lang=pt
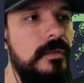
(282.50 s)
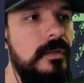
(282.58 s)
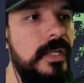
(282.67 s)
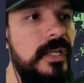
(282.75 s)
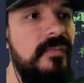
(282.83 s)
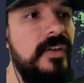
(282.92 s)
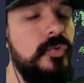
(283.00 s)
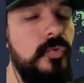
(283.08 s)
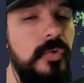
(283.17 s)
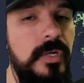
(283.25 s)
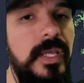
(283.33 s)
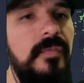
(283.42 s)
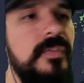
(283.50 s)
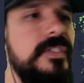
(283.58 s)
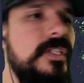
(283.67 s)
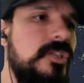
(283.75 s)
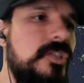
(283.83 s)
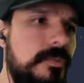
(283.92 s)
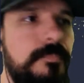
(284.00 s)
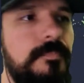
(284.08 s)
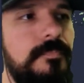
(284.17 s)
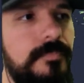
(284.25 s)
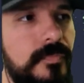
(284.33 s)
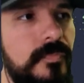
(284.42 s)
ele vai escolher, vocês
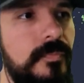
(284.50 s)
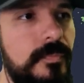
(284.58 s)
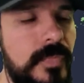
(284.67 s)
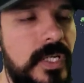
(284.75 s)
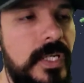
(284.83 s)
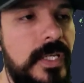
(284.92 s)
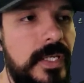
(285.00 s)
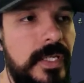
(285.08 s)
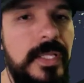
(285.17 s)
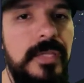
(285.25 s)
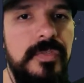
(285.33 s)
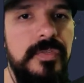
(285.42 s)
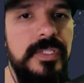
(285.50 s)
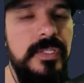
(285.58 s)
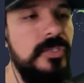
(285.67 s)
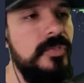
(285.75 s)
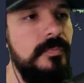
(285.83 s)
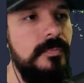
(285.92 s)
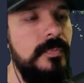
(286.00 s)
cliquem na que vocês